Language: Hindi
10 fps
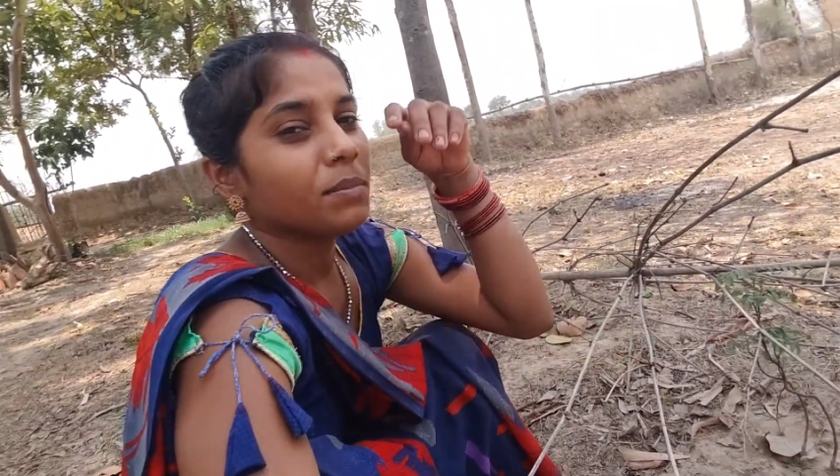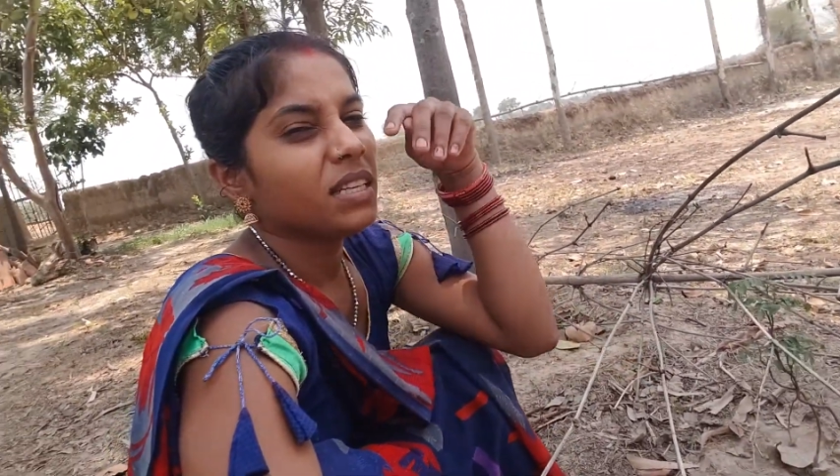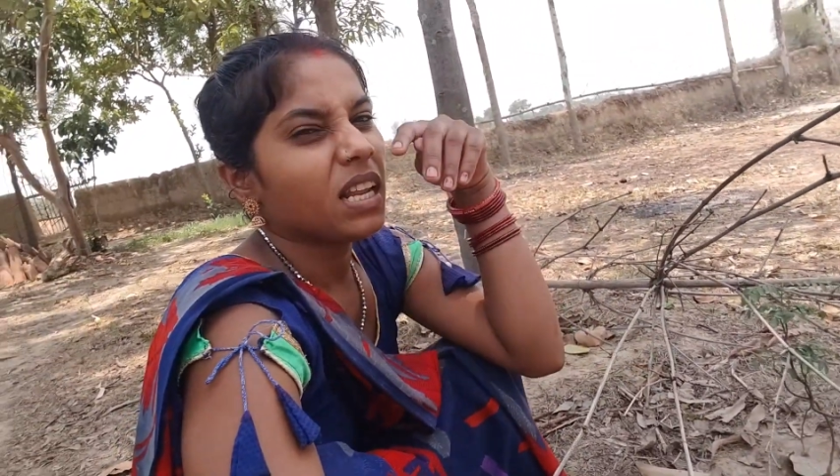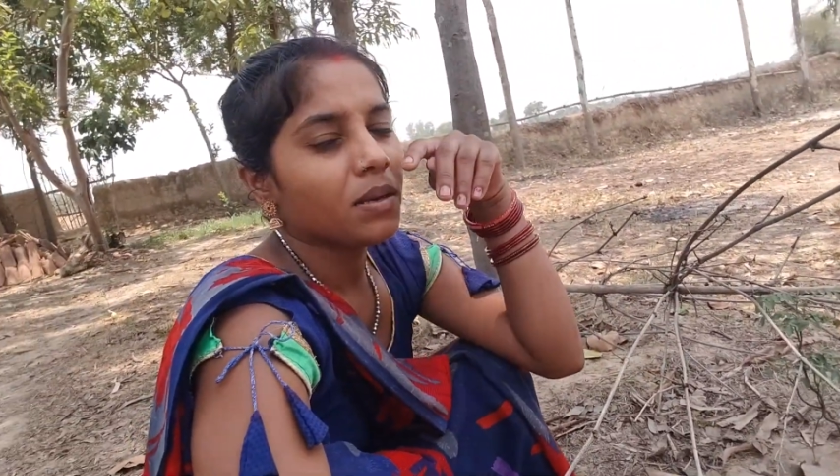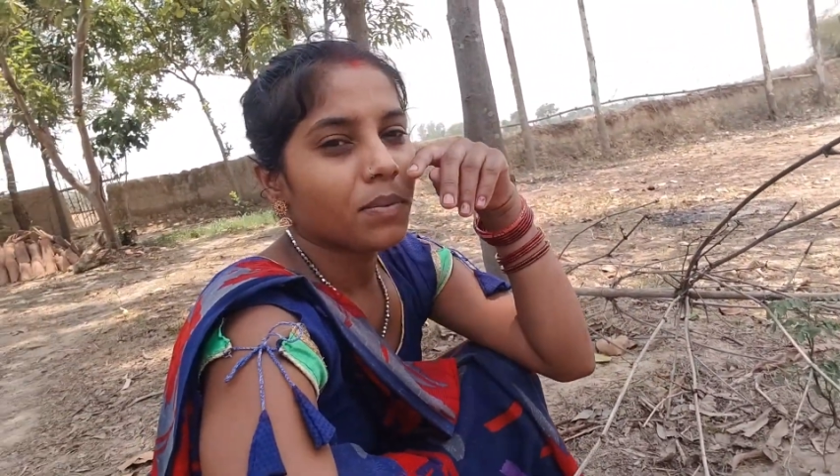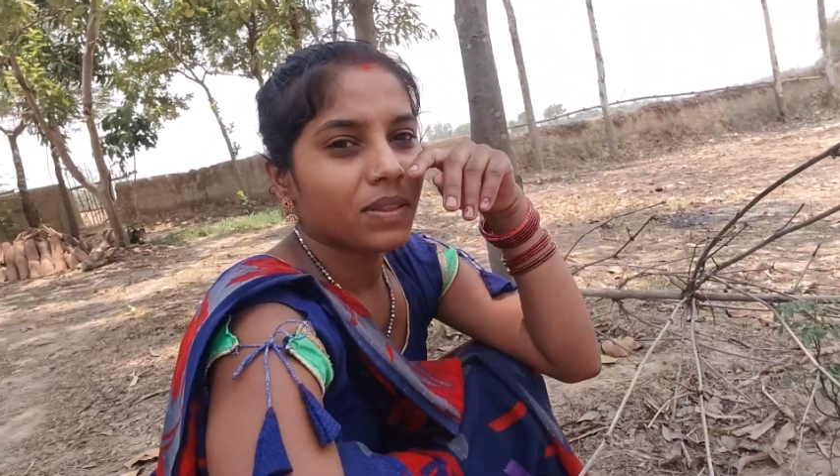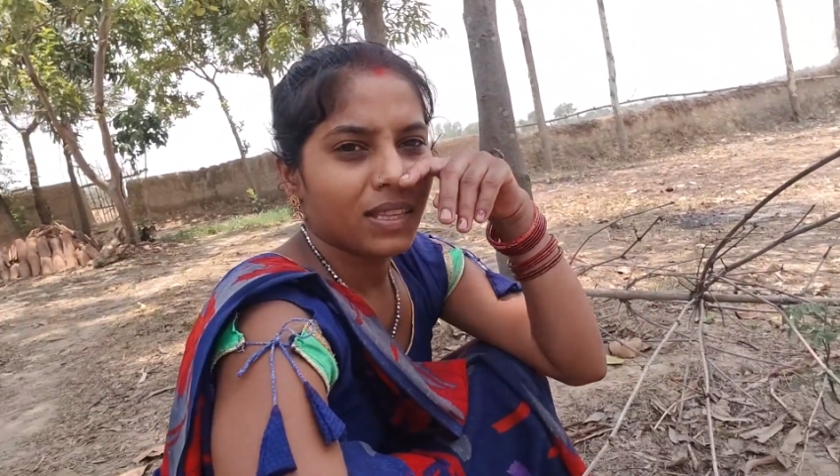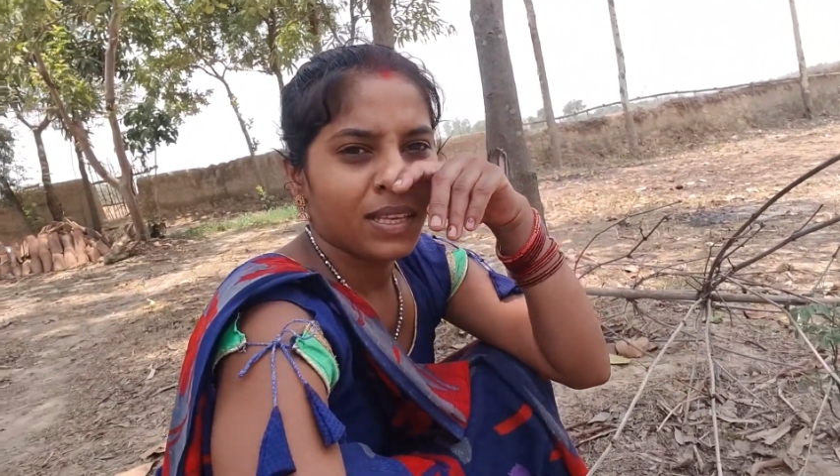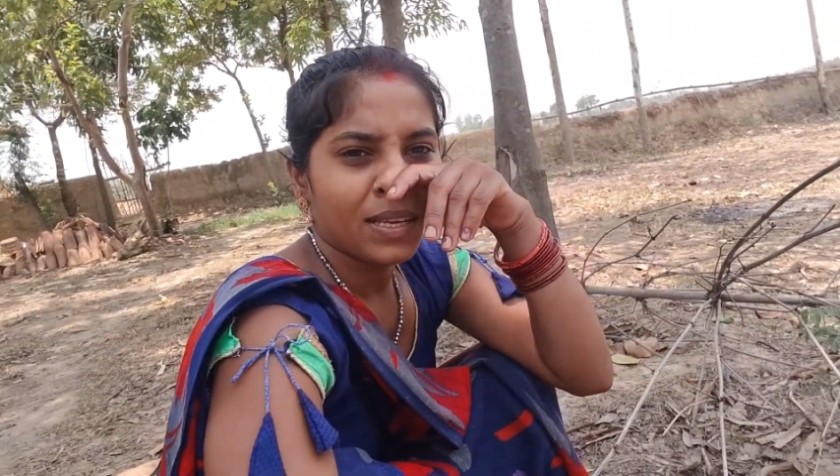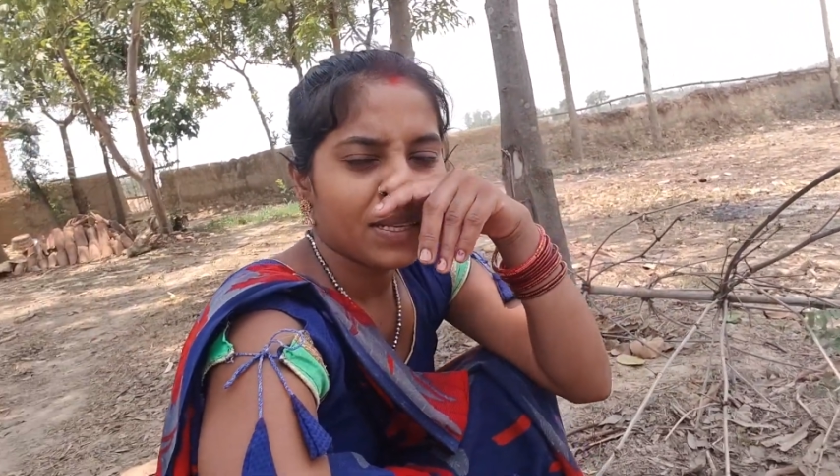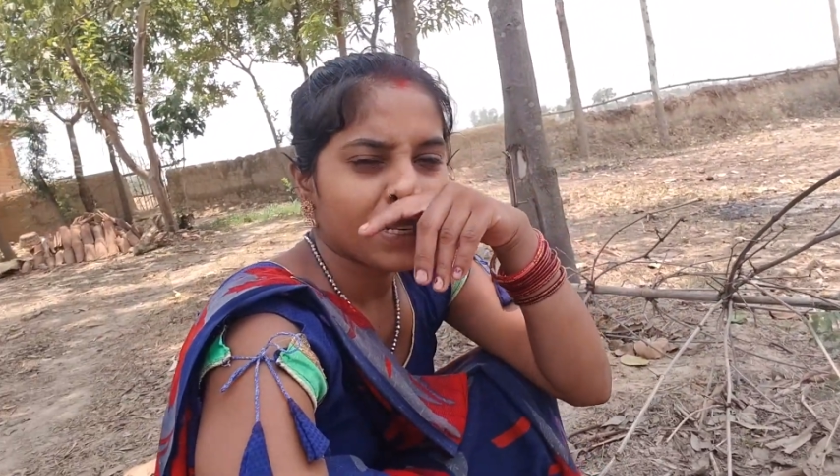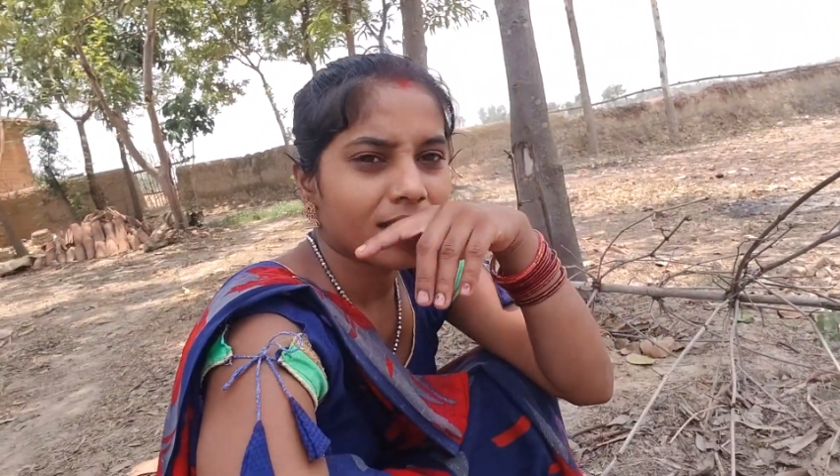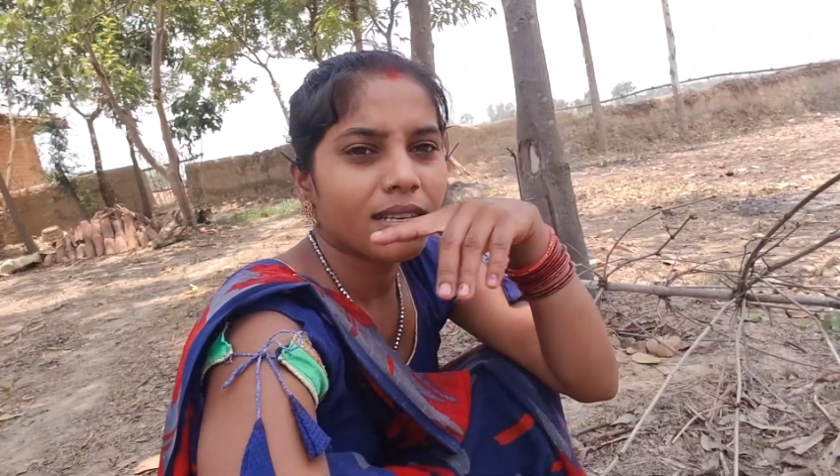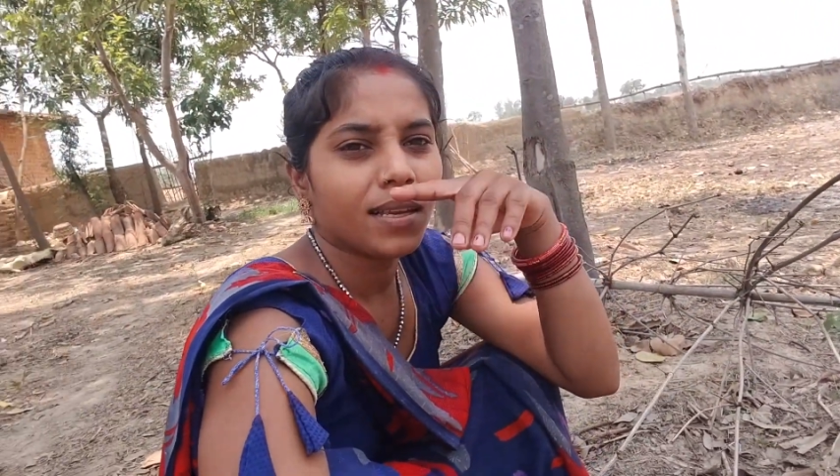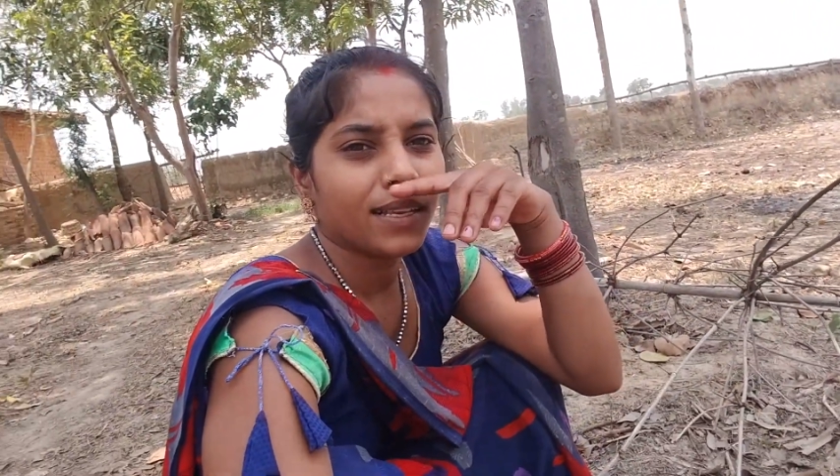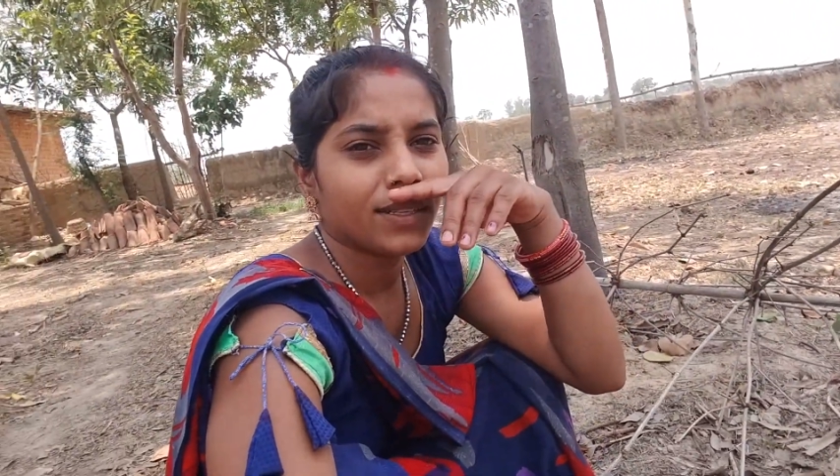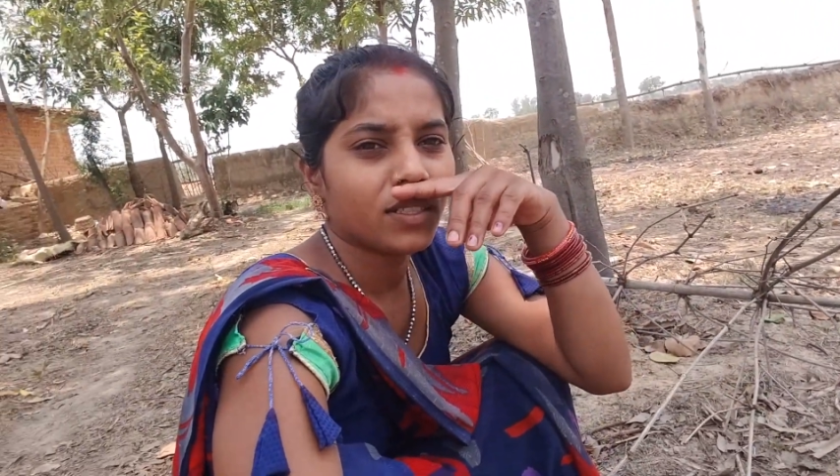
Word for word: मिठलिंग की पत्ती है जैसे